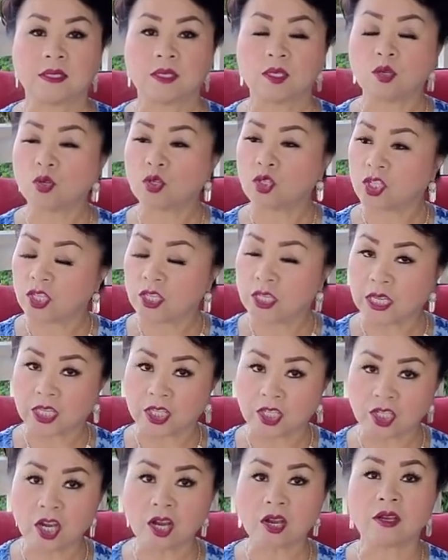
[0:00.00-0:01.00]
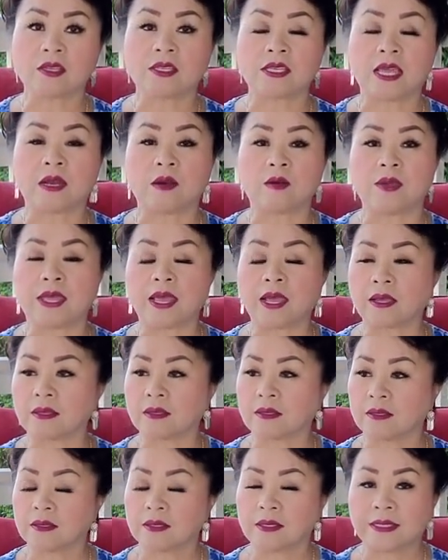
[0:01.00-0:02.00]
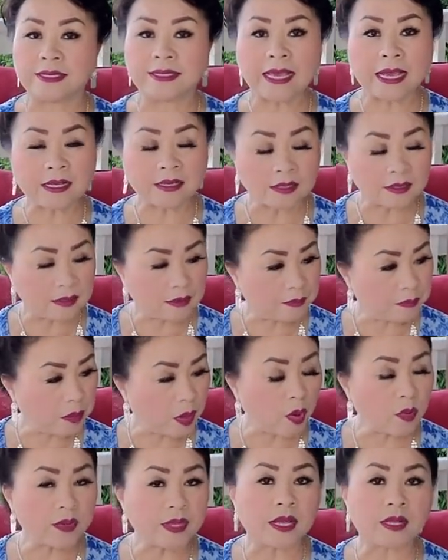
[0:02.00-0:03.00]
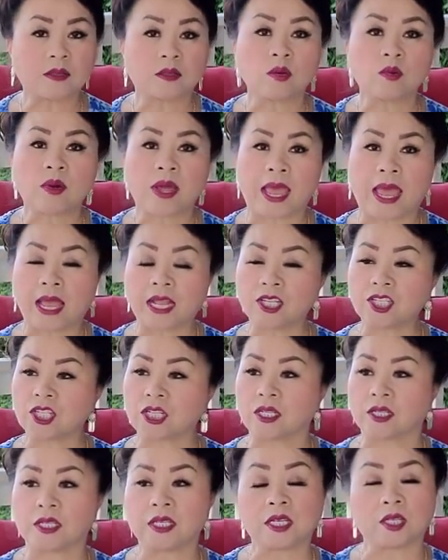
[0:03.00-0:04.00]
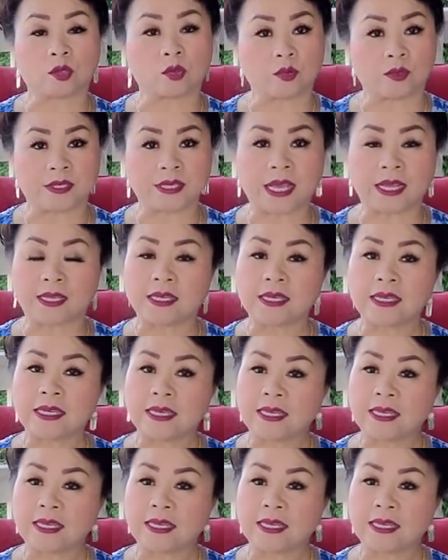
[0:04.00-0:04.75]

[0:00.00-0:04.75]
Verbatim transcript: dục chữ gì chơi cái lo dân dân lâu dân tôi hạ chỉ lấy nhiều tôi dân